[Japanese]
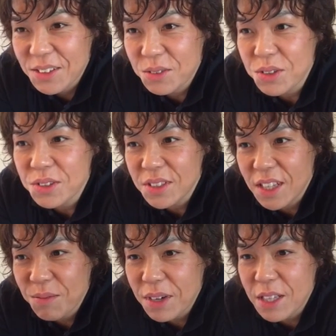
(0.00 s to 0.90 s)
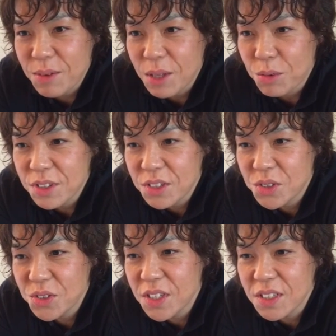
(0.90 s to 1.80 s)
そうですねまだまだ模
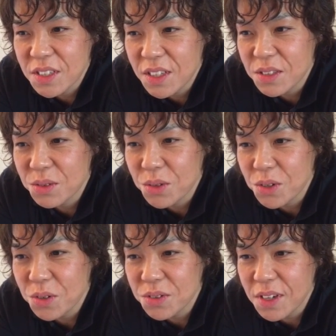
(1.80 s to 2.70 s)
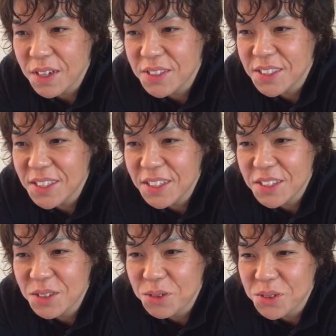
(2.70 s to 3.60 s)
索中なんでそれを探し
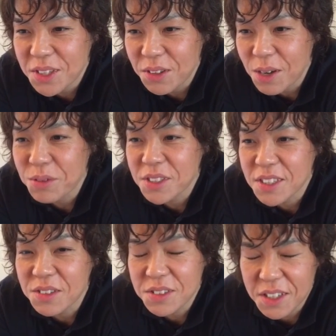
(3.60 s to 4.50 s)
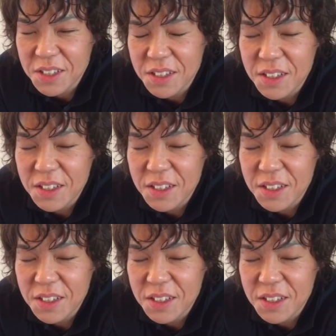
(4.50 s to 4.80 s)
に仕事してるのかもしれないですね、